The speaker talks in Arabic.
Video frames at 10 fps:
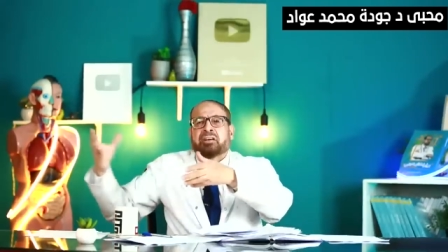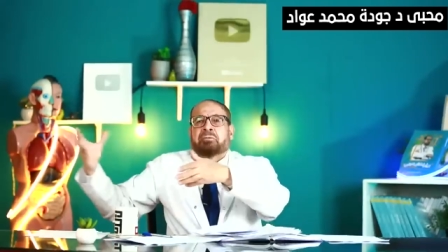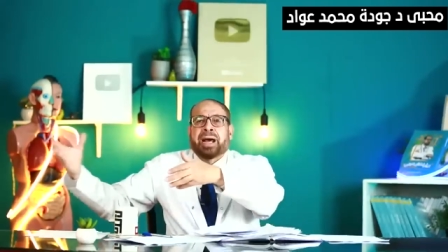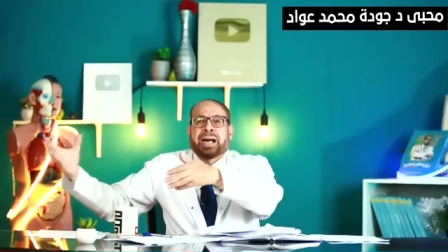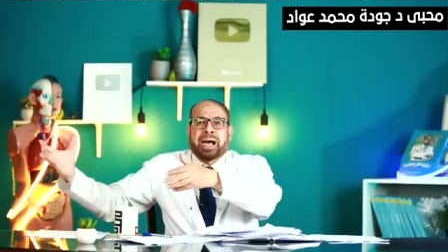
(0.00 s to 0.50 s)

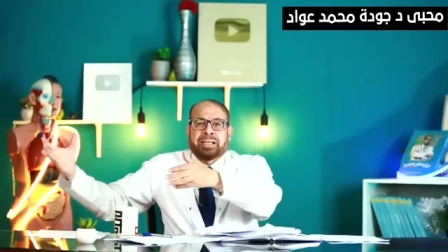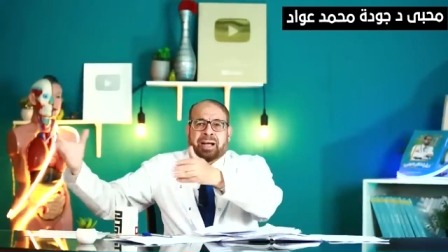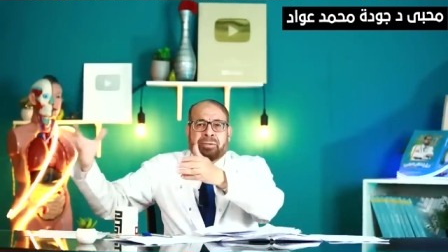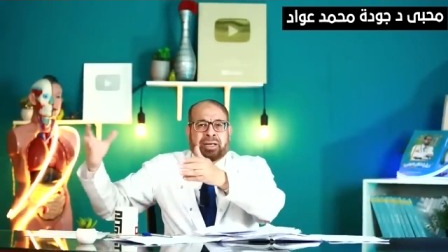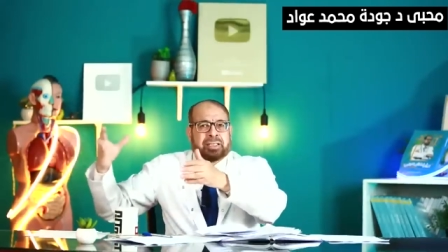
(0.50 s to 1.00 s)
برجع
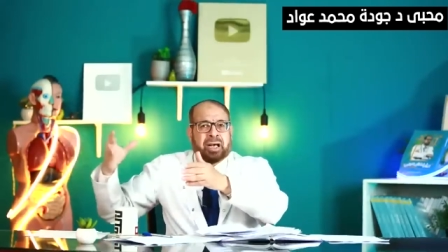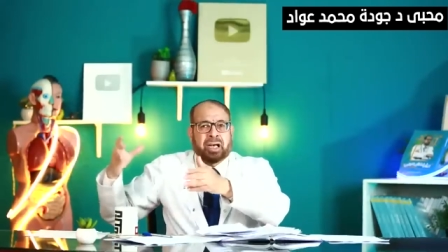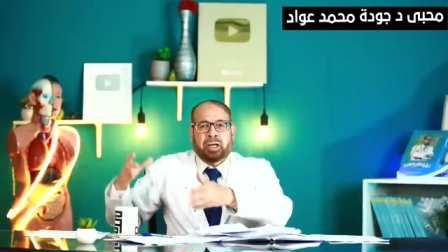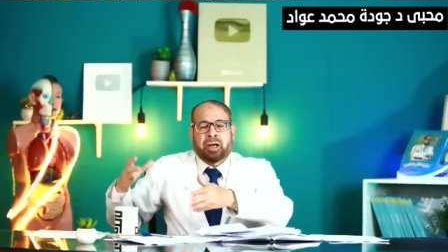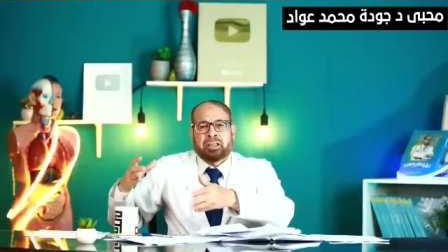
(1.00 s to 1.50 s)
تعبان الساعه
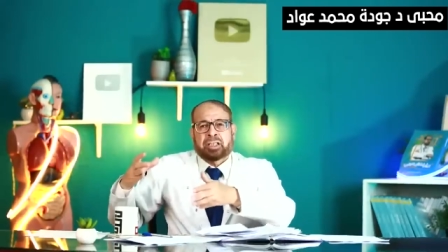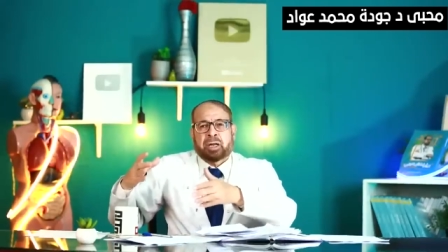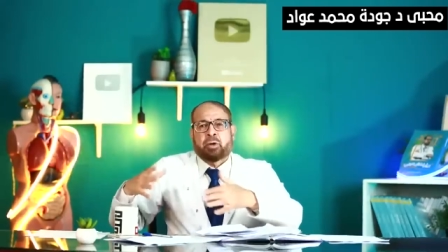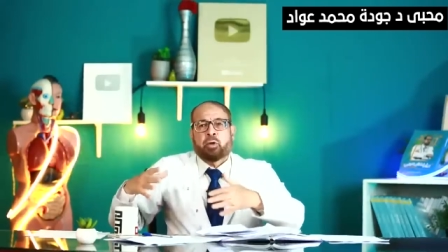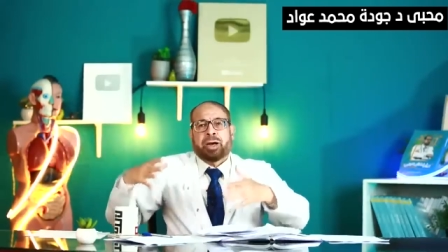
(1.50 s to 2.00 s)
10 11
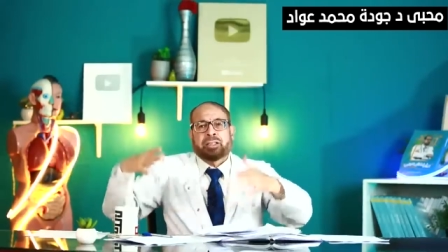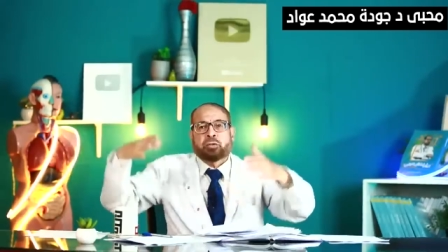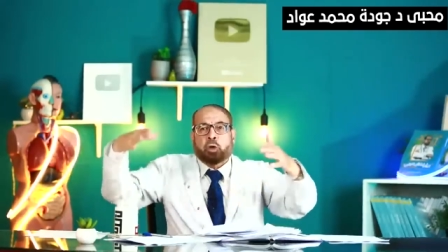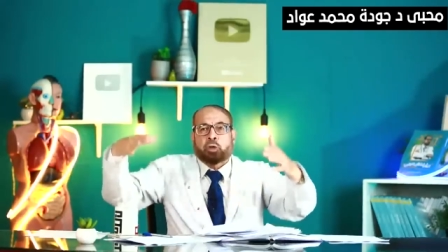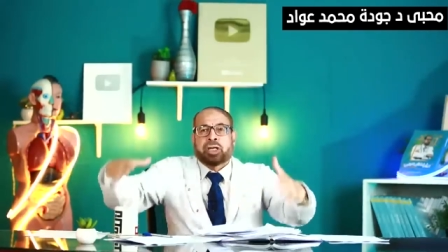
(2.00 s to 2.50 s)
بالليل وبعدين
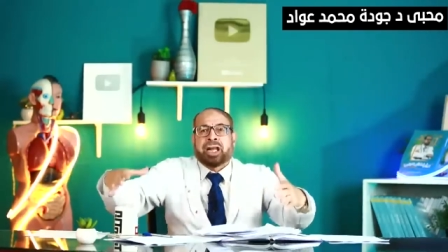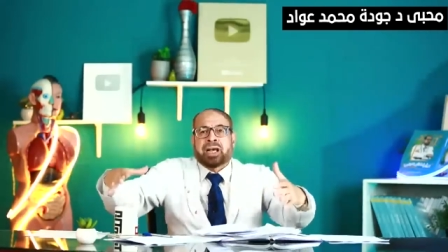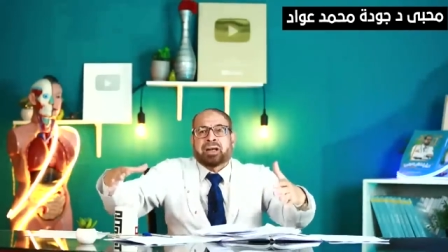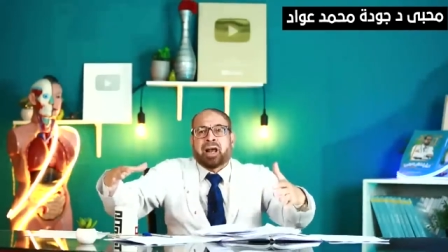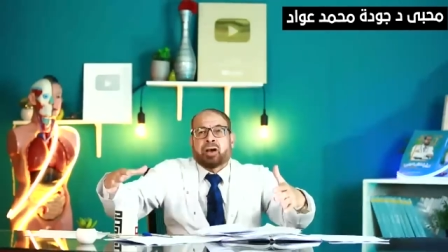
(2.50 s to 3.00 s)
تحط لي
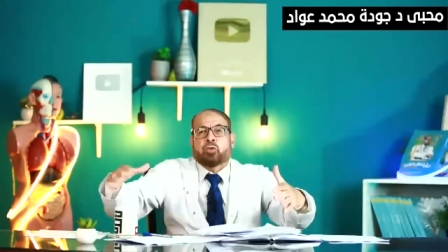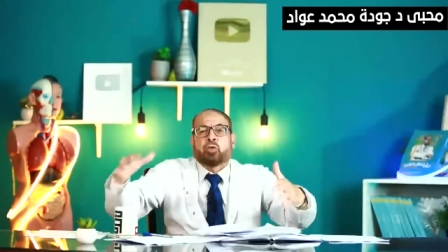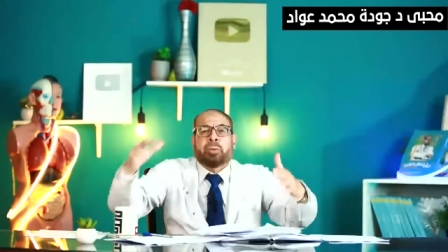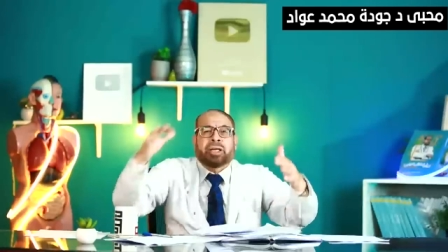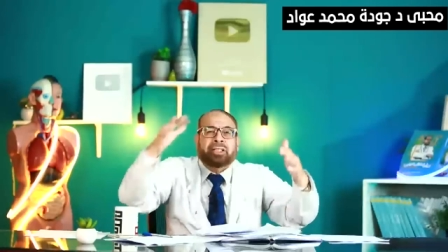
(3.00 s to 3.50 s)
الاكل اكل
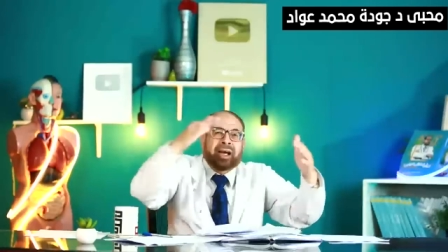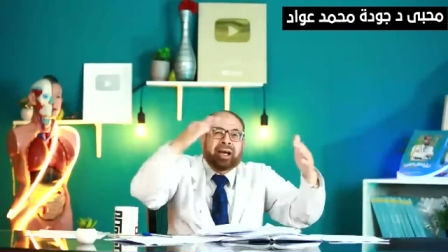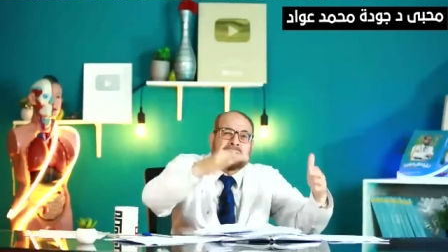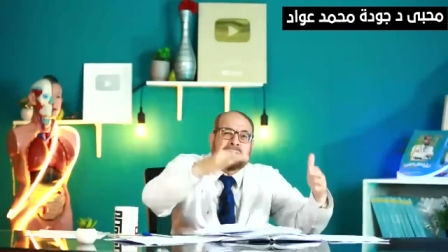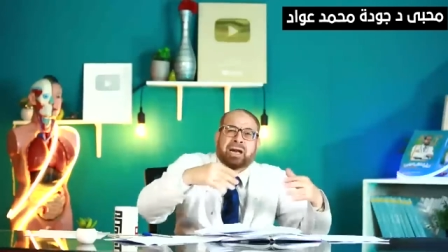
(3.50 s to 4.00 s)
وبعدين اجي
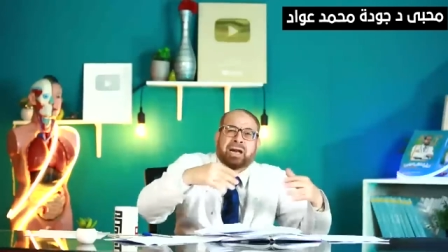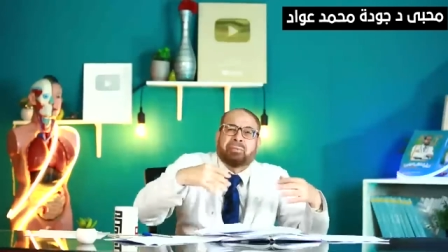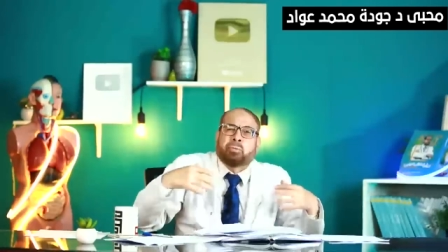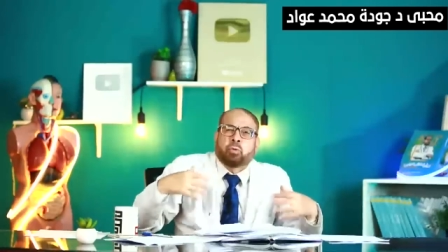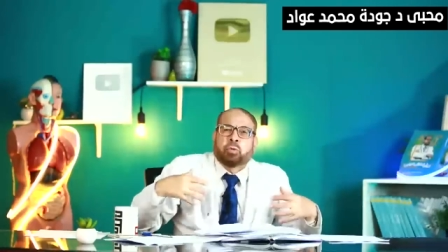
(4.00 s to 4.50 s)
اعمل انا
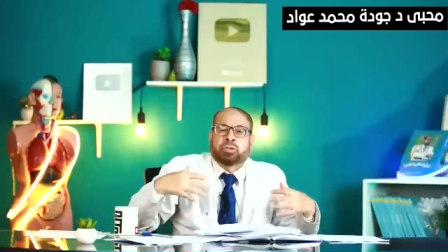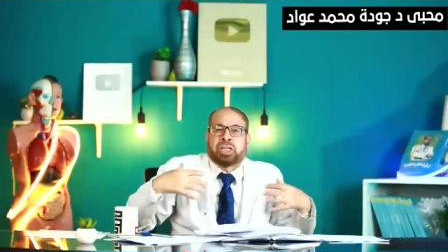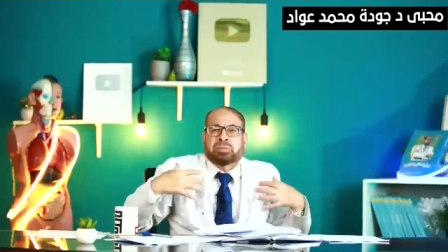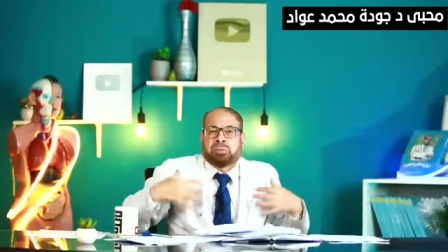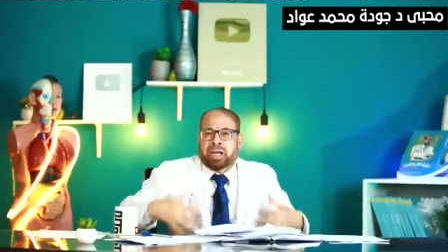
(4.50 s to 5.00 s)
بموت
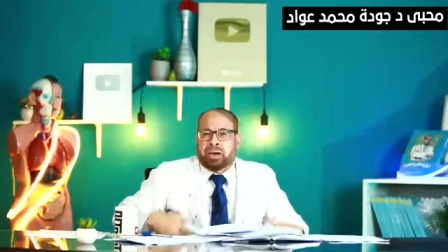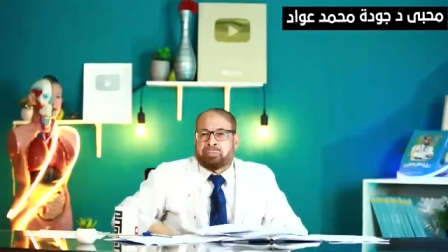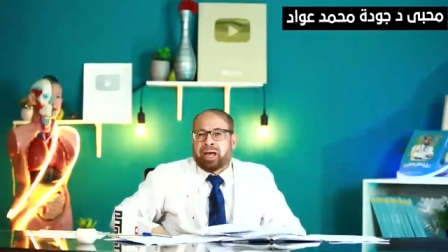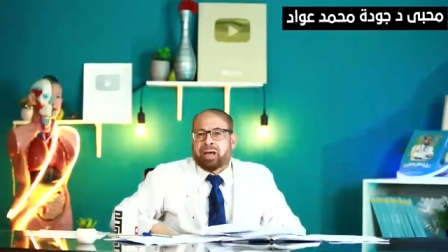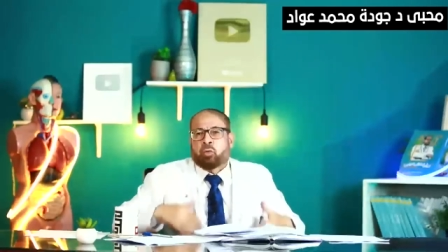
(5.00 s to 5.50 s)
جسمي
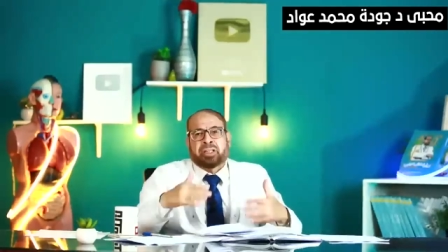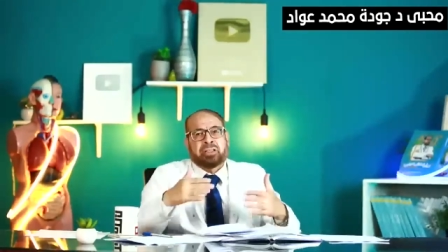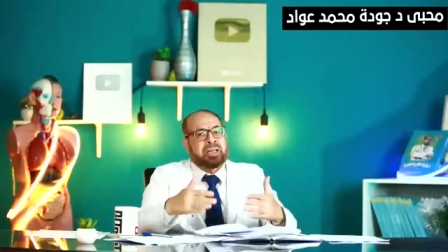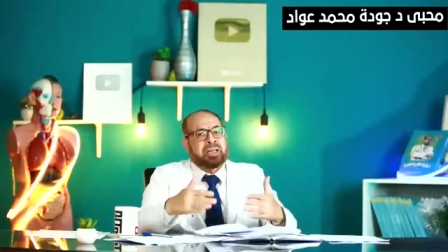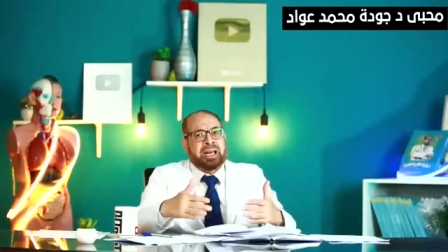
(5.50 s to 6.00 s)
تعبان
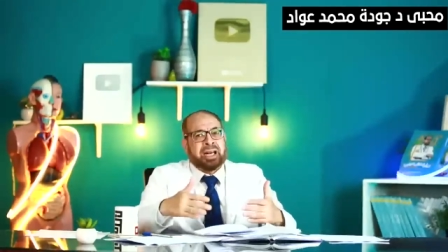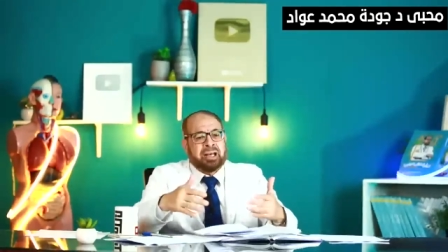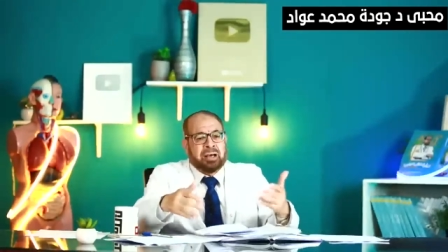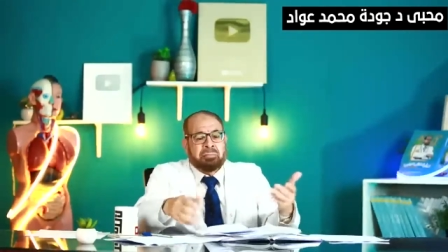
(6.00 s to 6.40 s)
وبطني مليانه